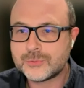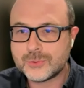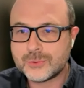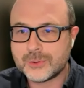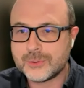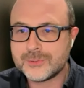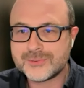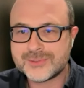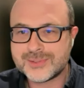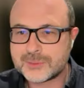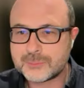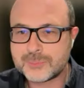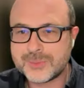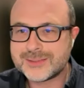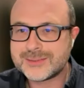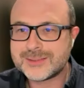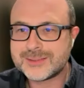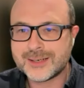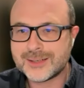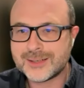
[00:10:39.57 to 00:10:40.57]
sur 5
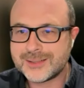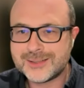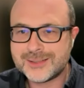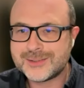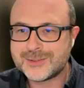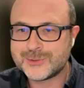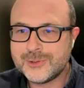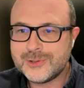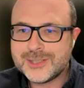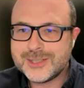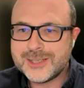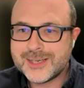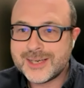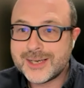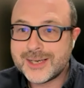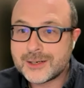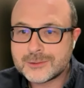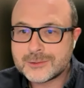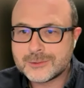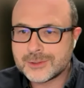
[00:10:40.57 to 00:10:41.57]
mètres carrés de
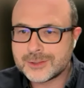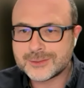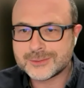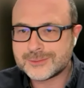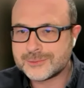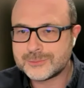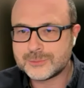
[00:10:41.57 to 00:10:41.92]
linéaire. Quoi.